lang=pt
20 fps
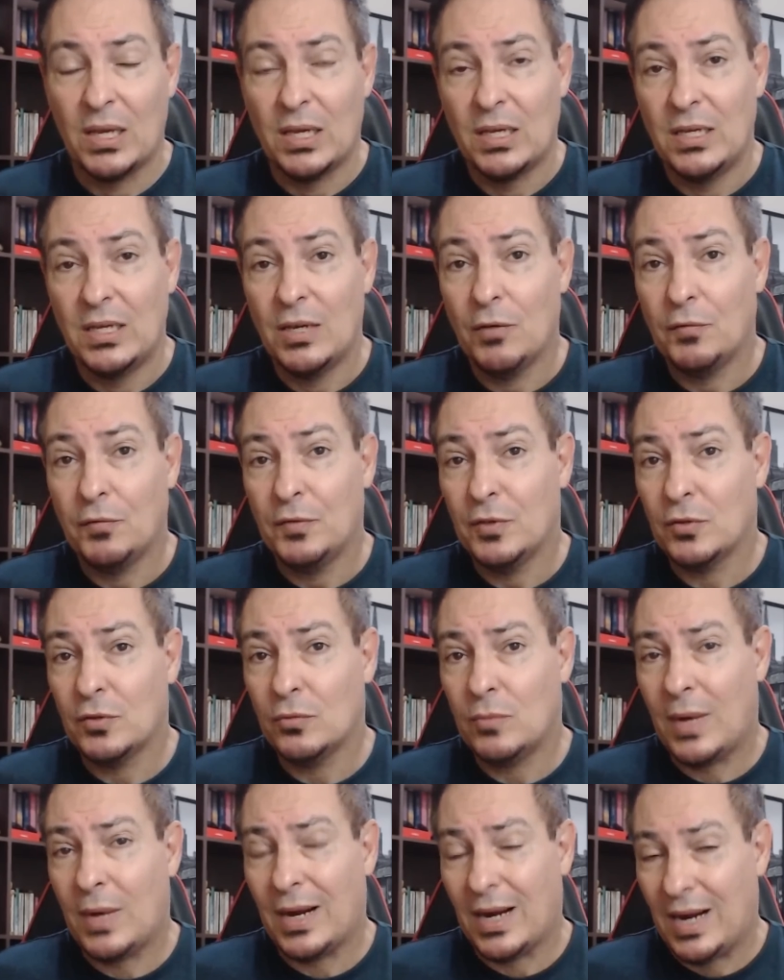E eu fiz
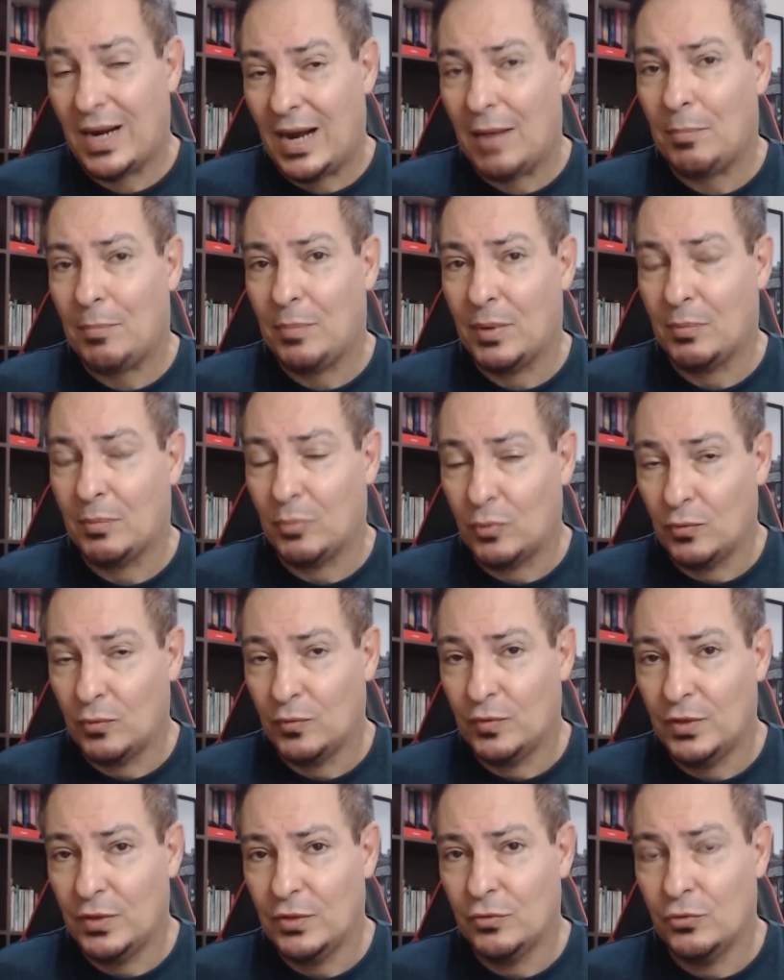uma capa para o
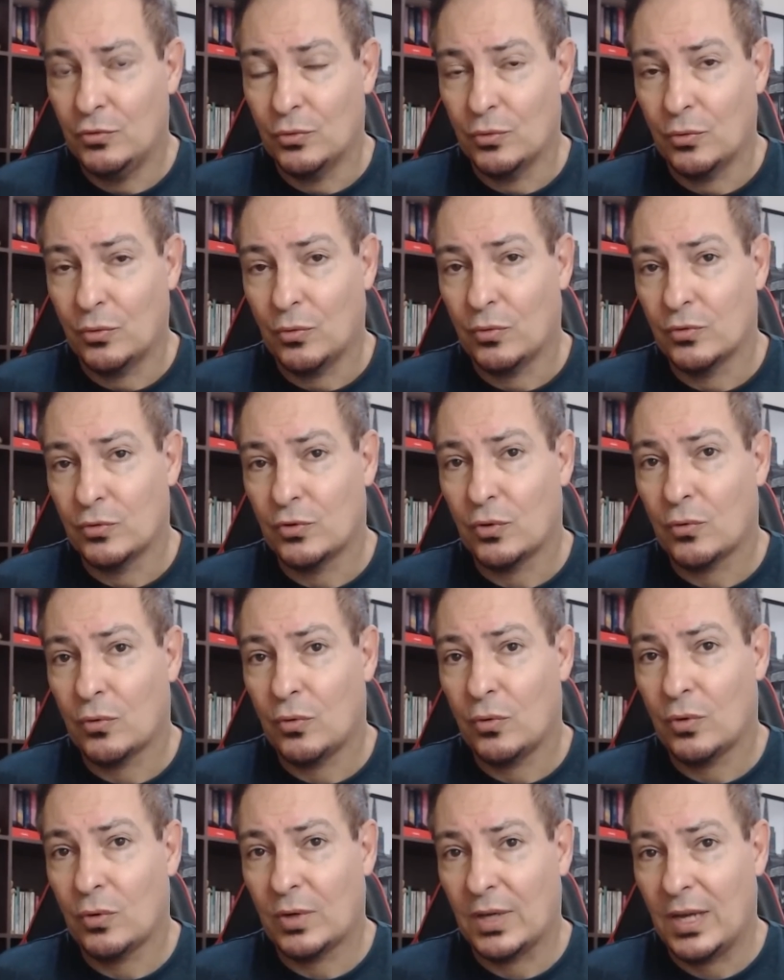vídeo onde eu
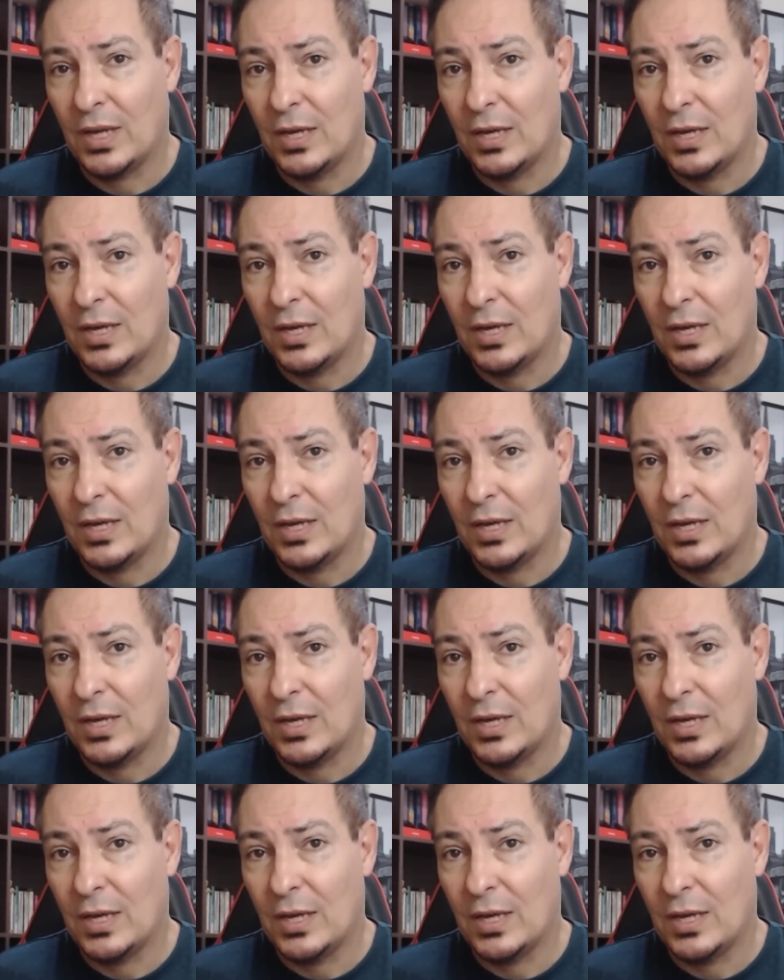coloquei